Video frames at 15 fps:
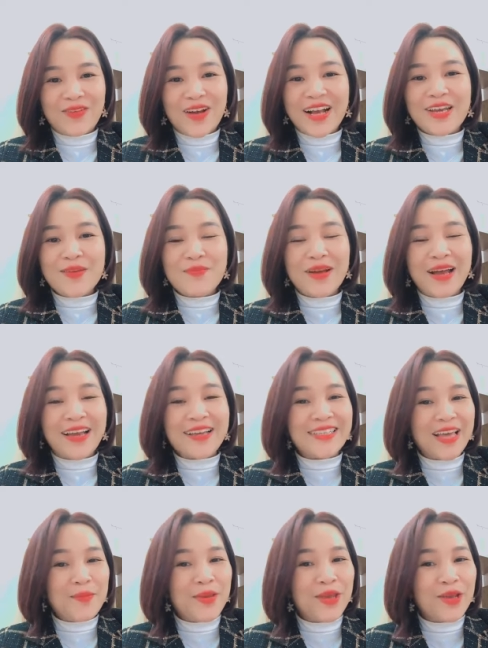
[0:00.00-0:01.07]
Và khi mà anh
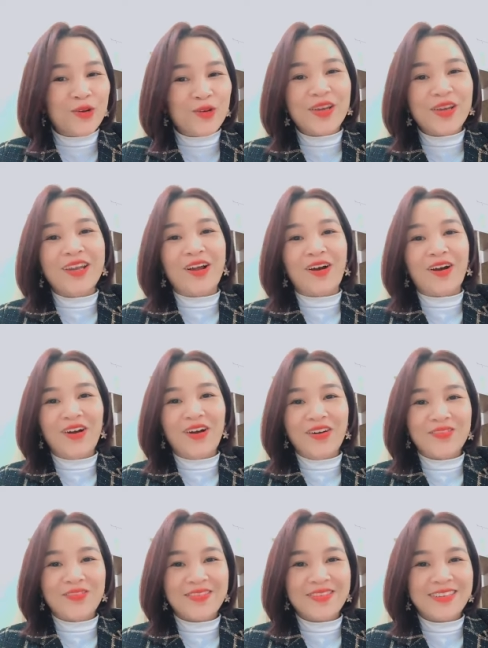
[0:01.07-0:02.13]
chị em hiểu về
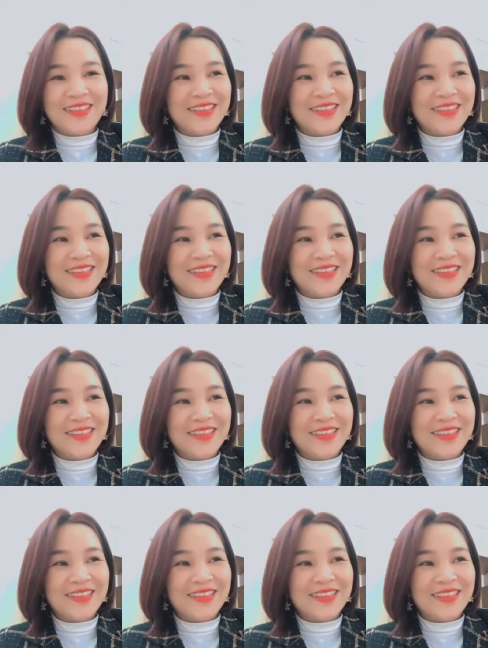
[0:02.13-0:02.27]
nó,